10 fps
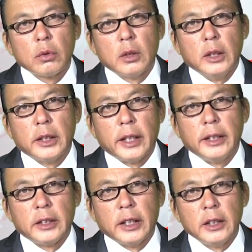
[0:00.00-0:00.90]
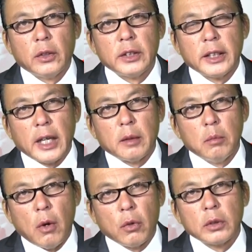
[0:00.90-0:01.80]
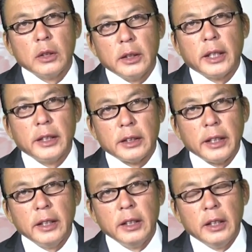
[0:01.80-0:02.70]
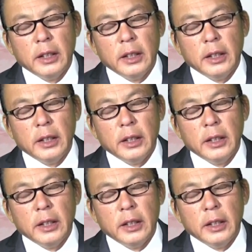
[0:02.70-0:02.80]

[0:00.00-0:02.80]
thượng nghị sĩ thôi chỉ cần một thượng nghị sĩ